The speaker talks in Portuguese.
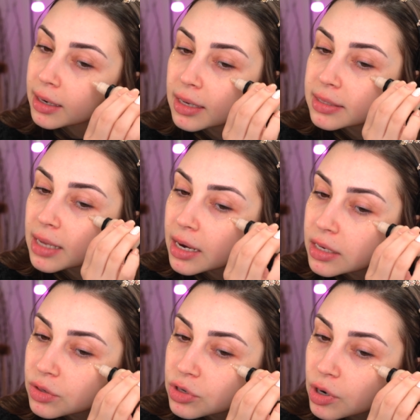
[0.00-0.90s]
nas
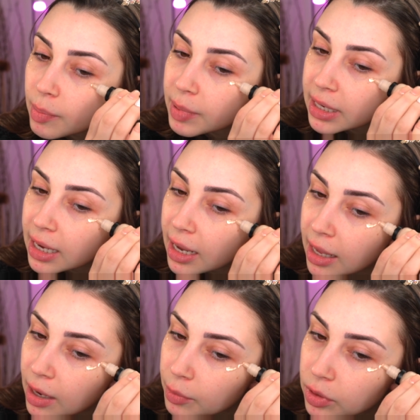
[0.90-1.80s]
áreas onde eu
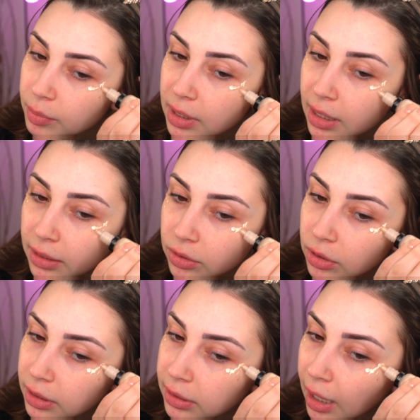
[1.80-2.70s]
aplicaria o
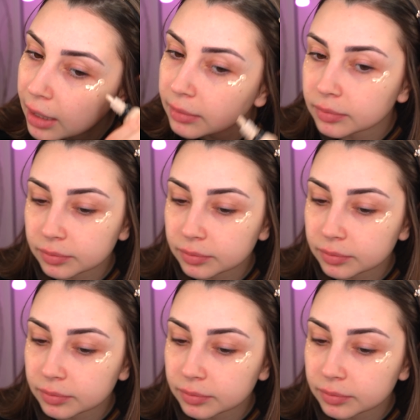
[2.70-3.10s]
iluminador, tá?